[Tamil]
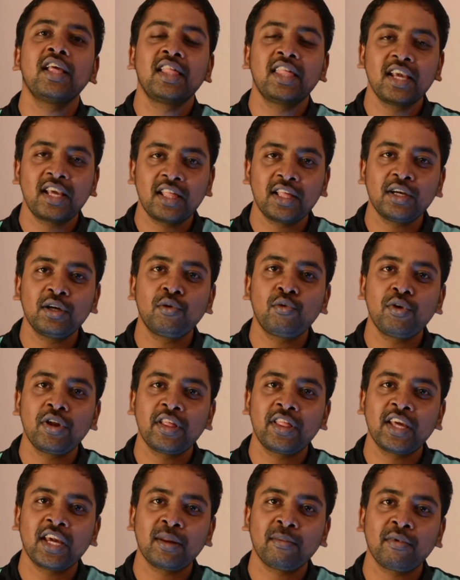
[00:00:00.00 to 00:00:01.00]
சிக்ஸுக்கு
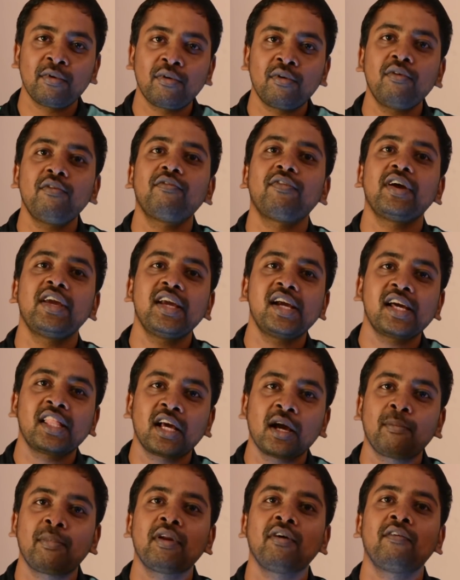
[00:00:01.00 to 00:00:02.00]
கூடிய சீக்கிரமே வரும் ஃபைவ்க்கு
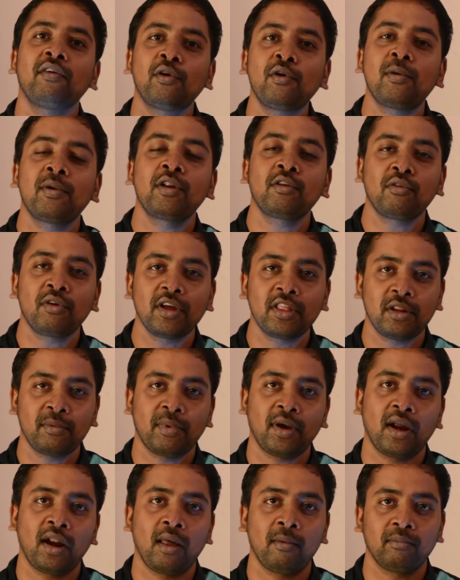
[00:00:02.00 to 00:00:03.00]
அதுக்கப்புறம் வரும் அப்படின்னு சொல்லிட்டு
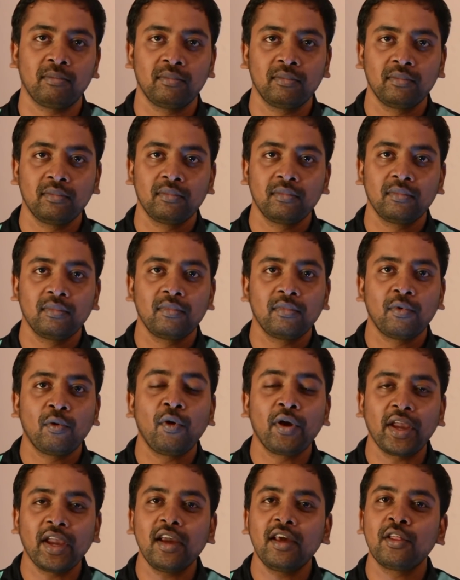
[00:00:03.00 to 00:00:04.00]
எதிர்பார்க்கலாம்
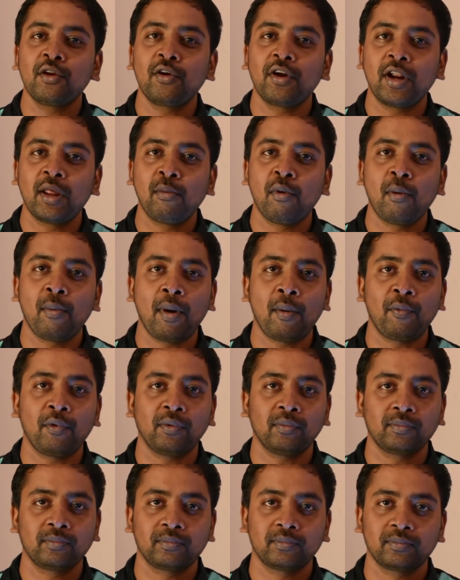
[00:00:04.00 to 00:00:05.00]
ஓகே இதனுடைய டெமோ பார்ப்போம்